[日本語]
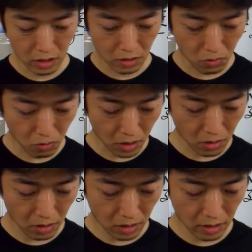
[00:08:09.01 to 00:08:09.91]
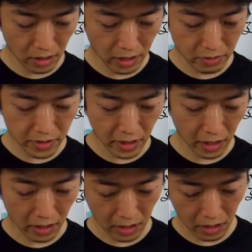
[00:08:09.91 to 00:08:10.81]
ことができるんじゃな
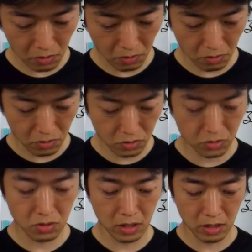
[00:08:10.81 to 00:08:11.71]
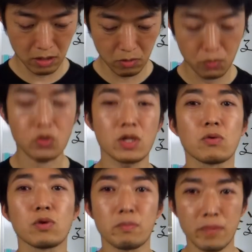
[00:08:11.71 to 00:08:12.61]
いかなと思ってお
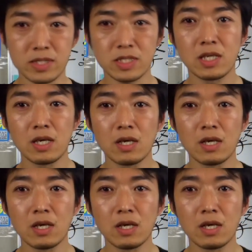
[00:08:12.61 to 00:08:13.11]
ります。